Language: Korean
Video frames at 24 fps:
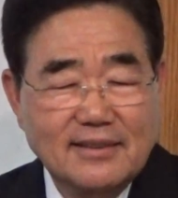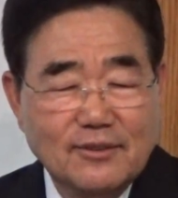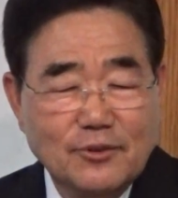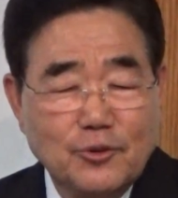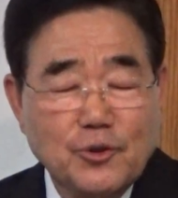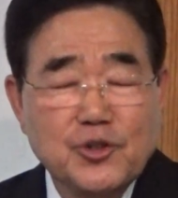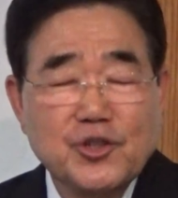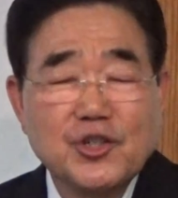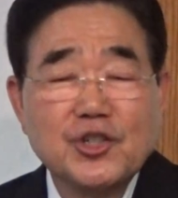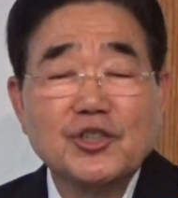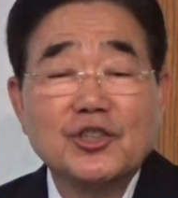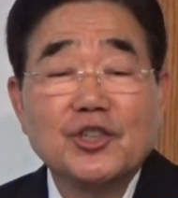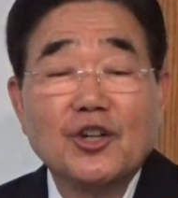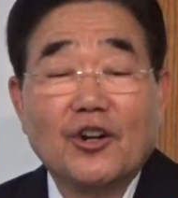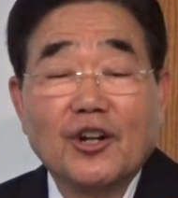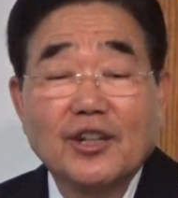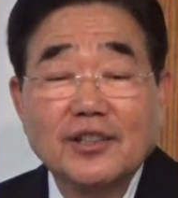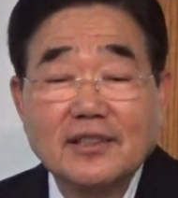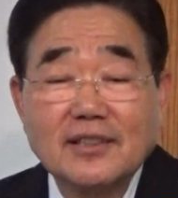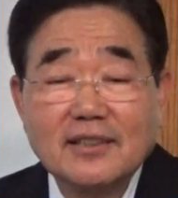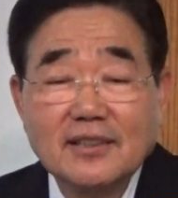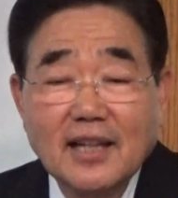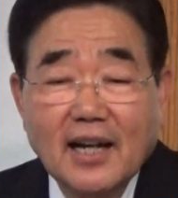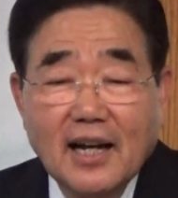꽃은
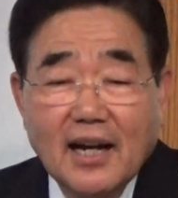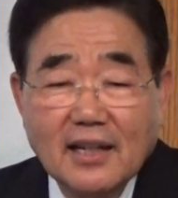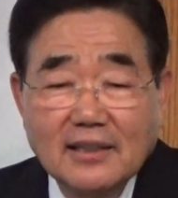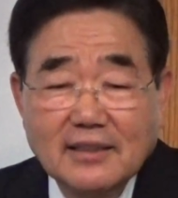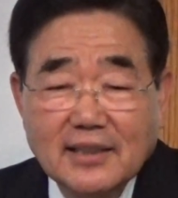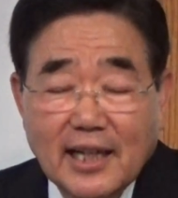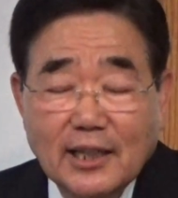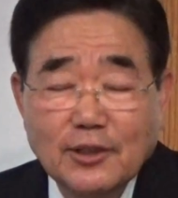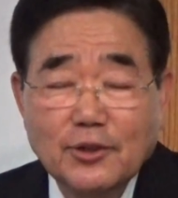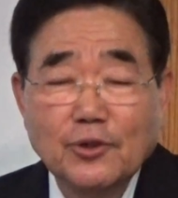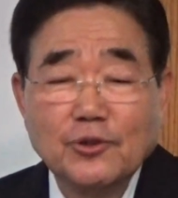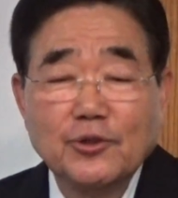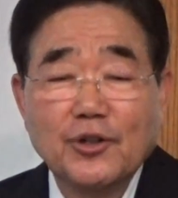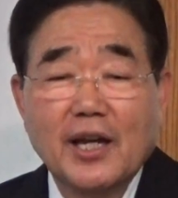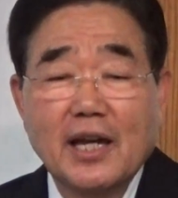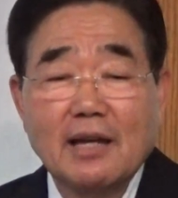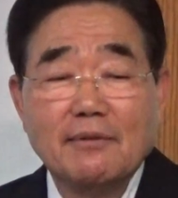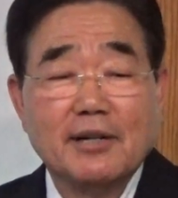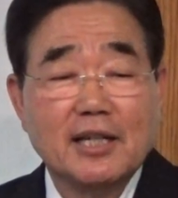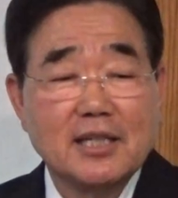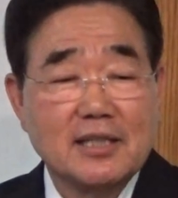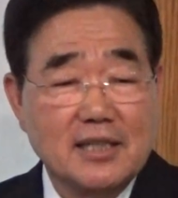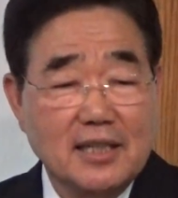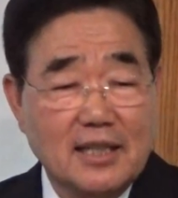떨어진다. 대통령
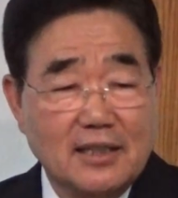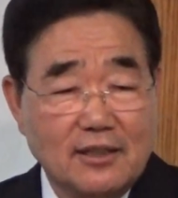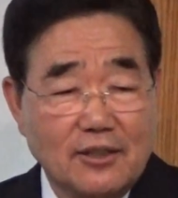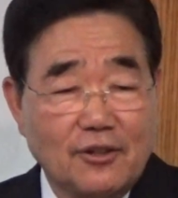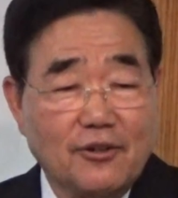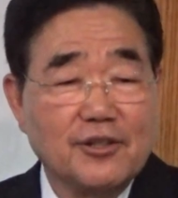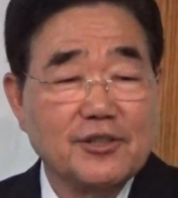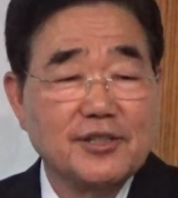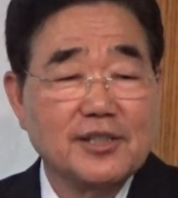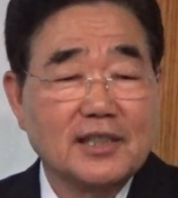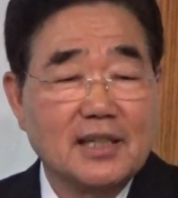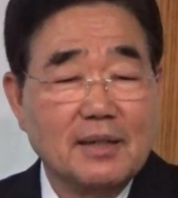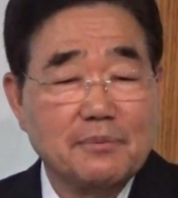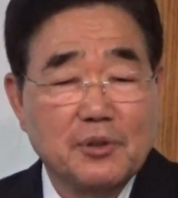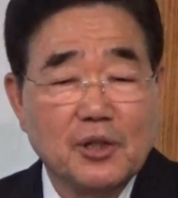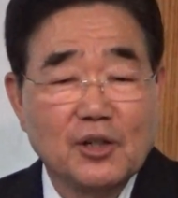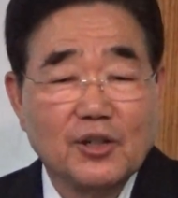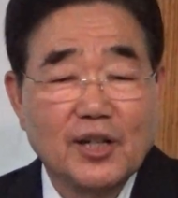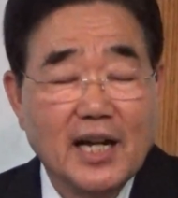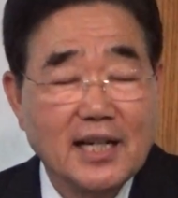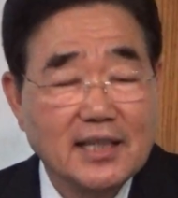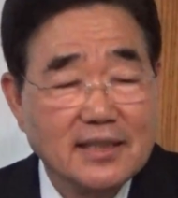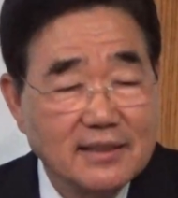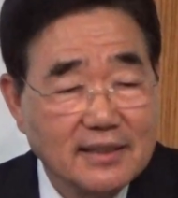해봤자 떨어지니까
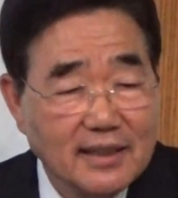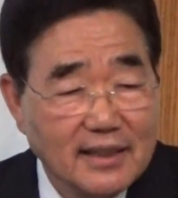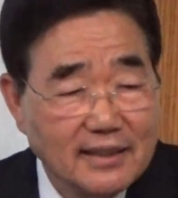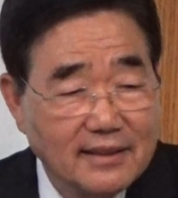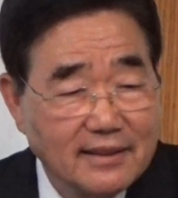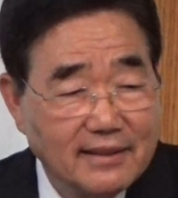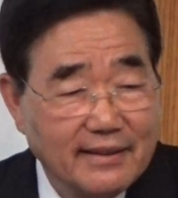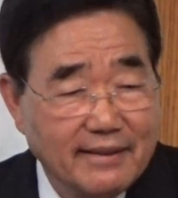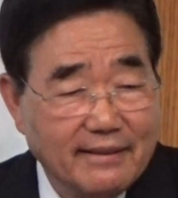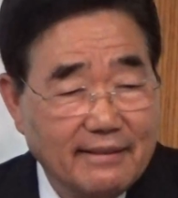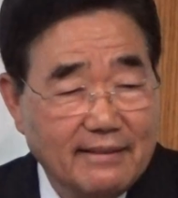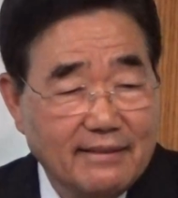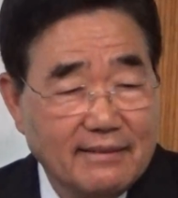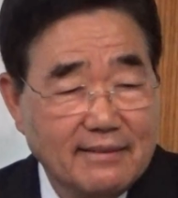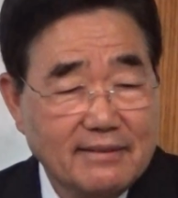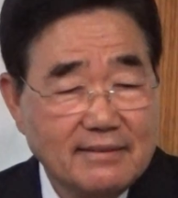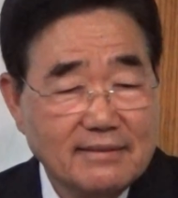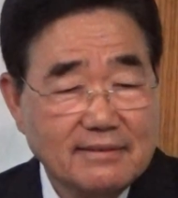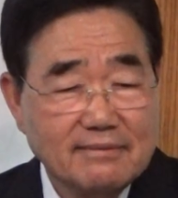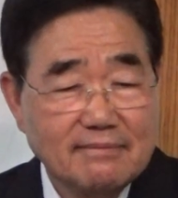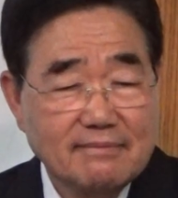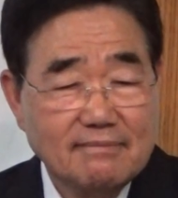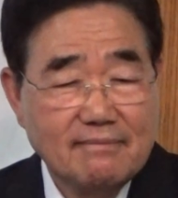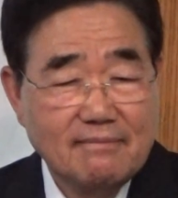별거 아니다 이거예요.
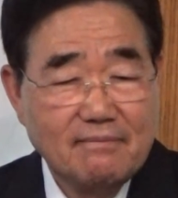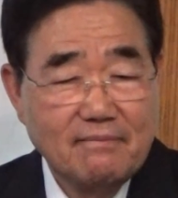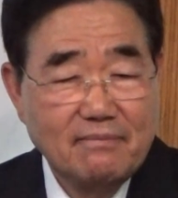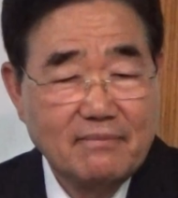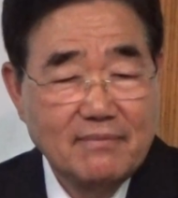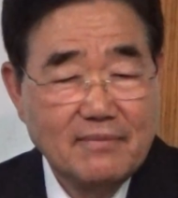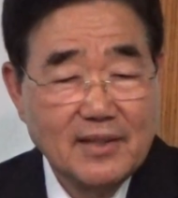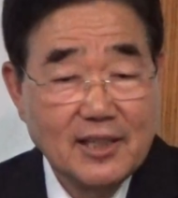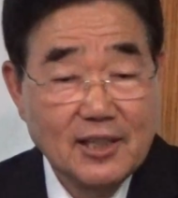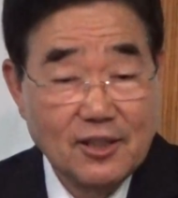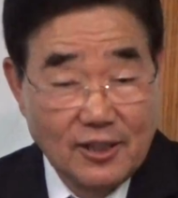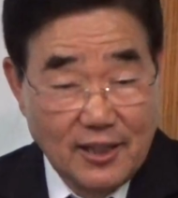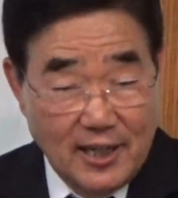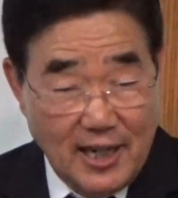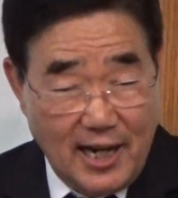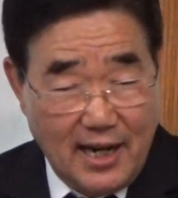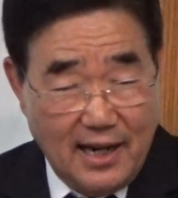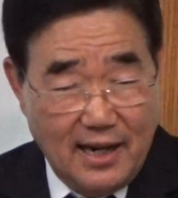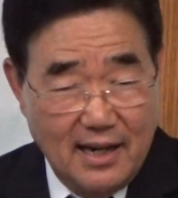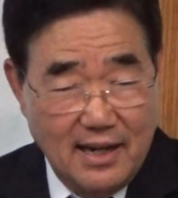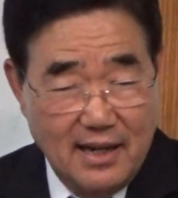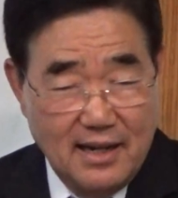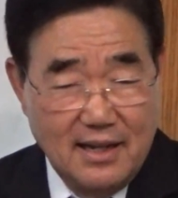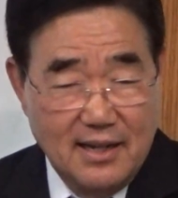
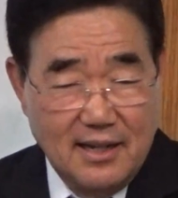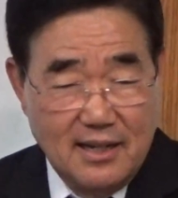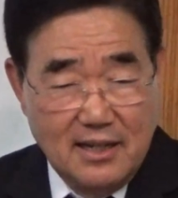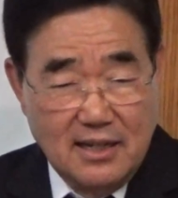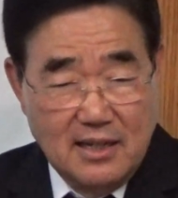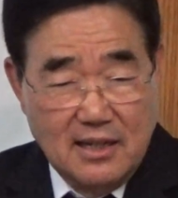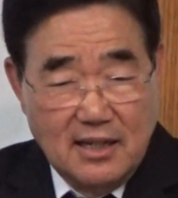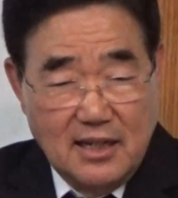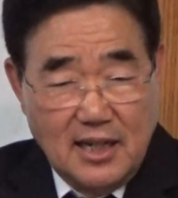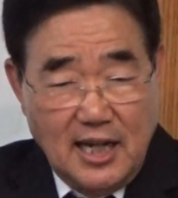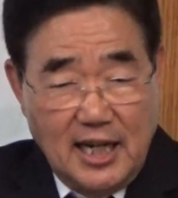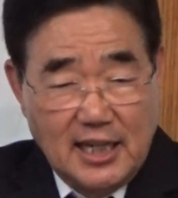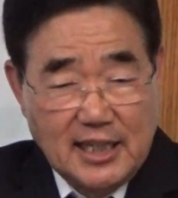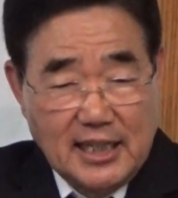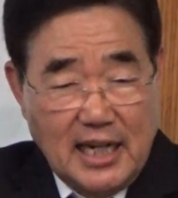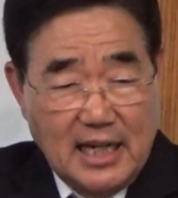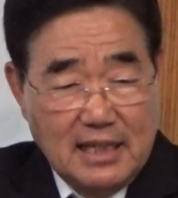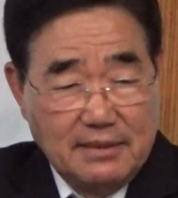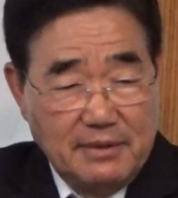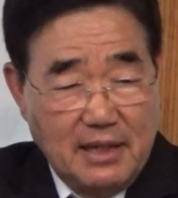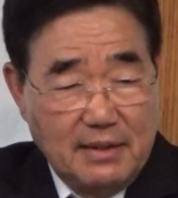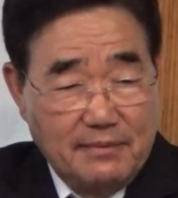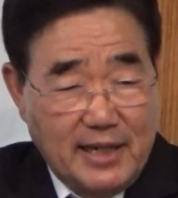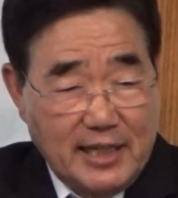그러나
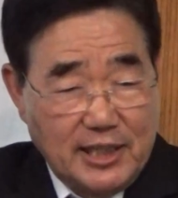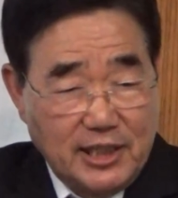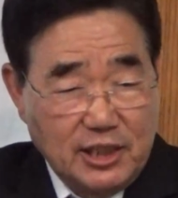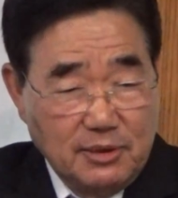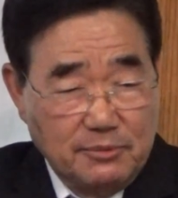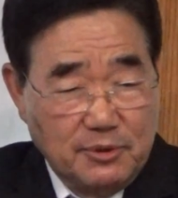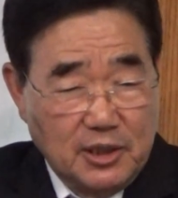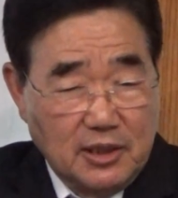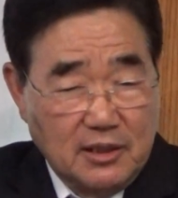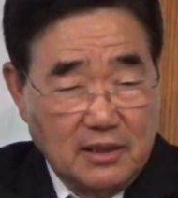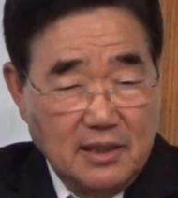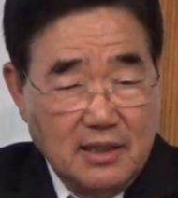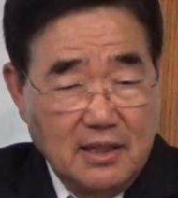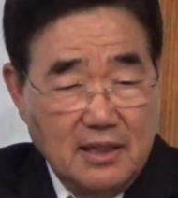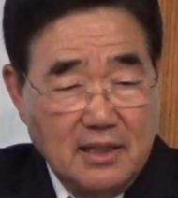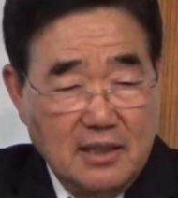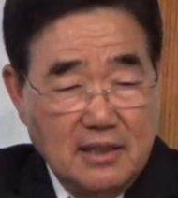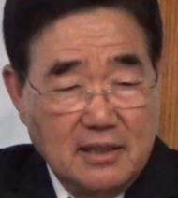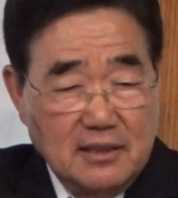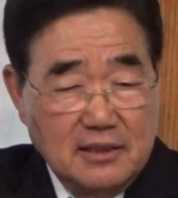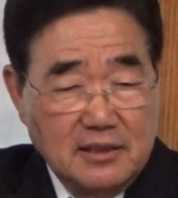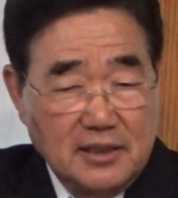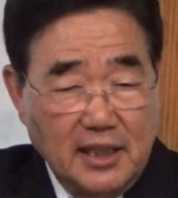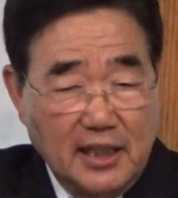하나님의 말씀은
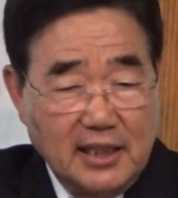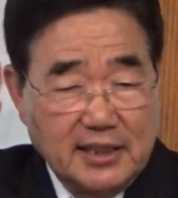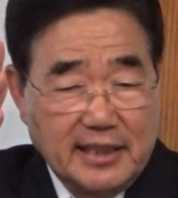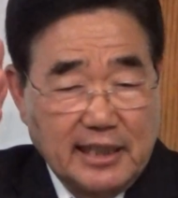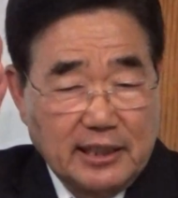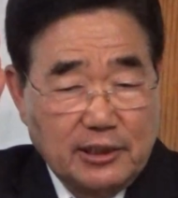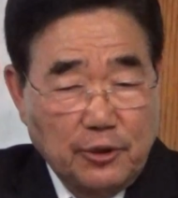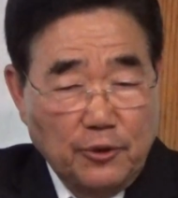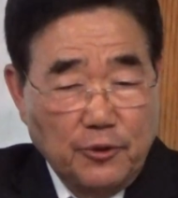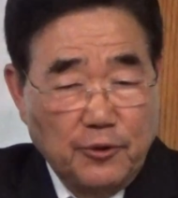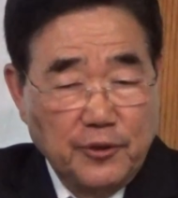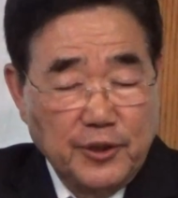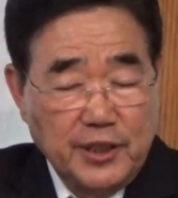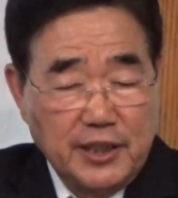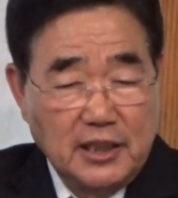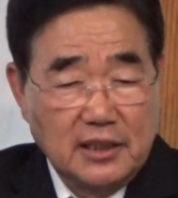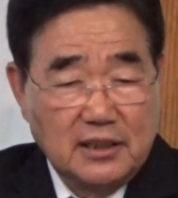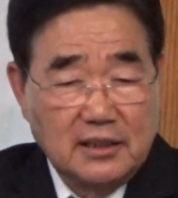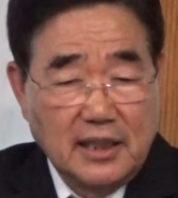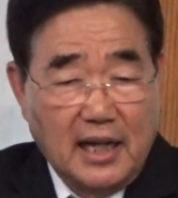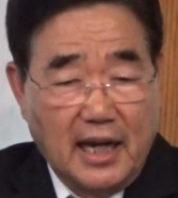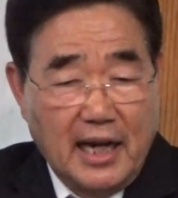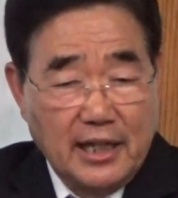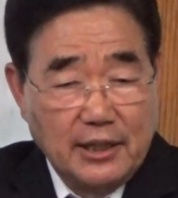세세토록
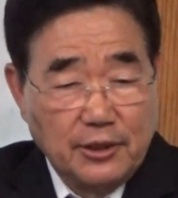있다